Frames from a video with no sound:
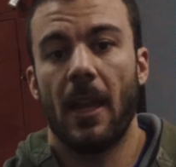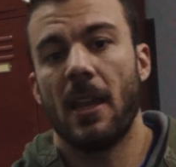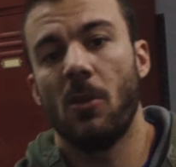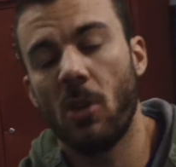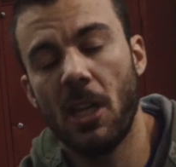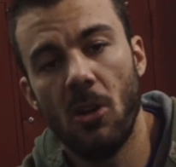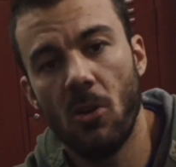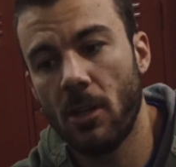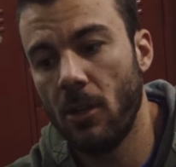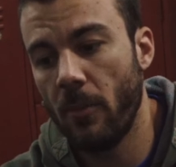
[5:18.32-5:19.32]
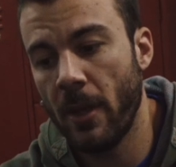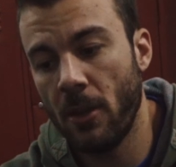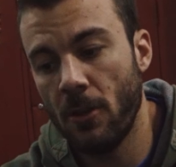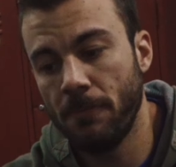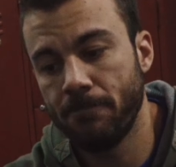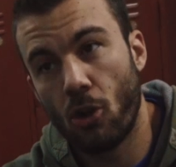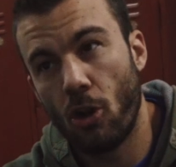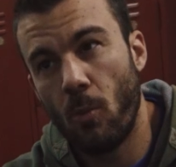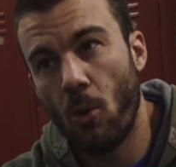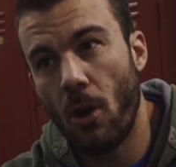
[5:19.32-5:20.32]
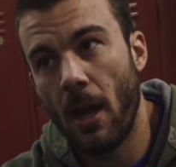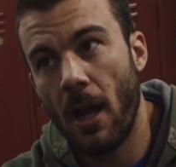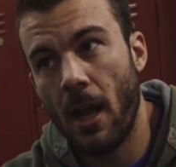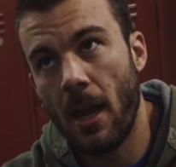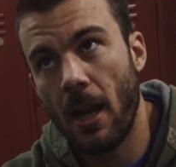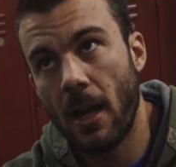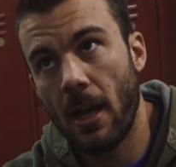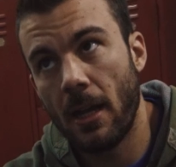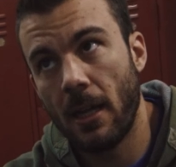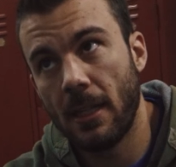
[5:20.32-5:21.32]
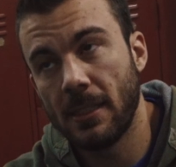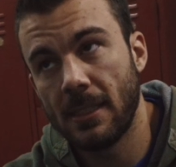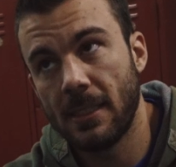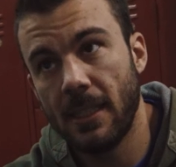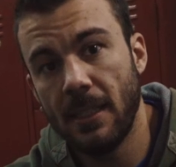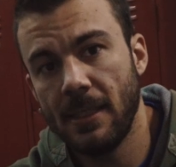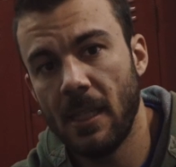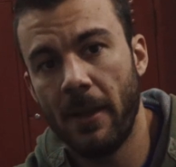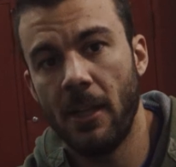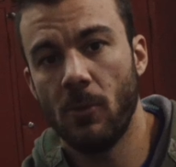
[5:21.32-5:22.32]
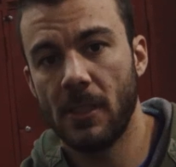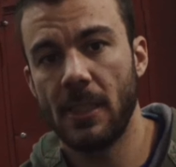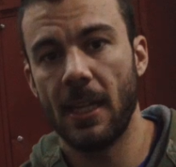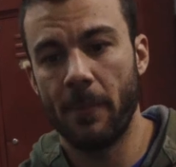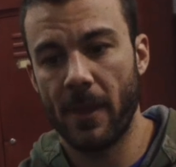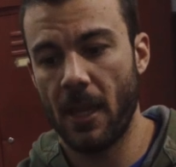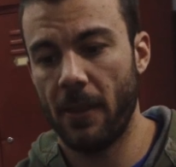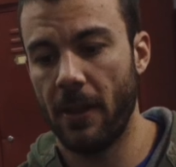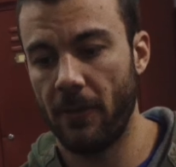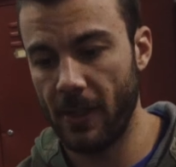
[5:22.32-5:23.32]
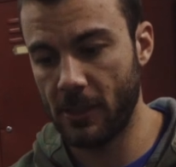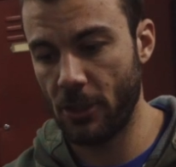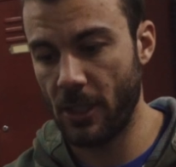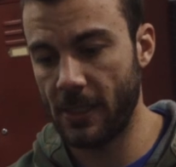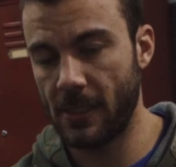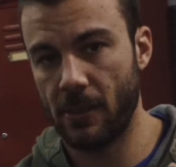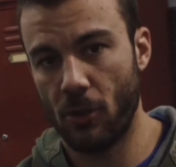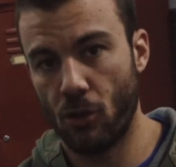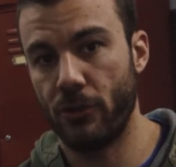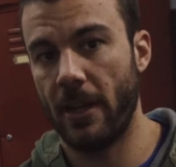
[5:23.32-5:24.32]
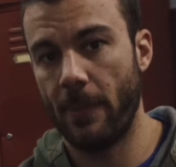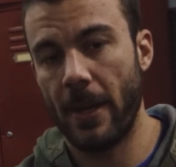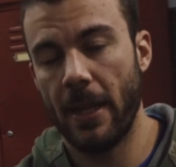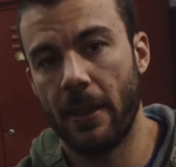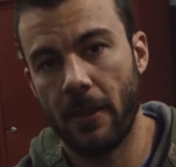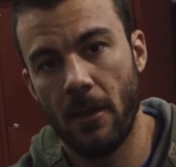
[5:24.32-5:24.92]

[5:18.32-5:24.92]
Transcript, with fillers: pequeña de un kilo, o kilo y medio. Como a las siete semanas o así empecé a hacer flexiones contra la pared,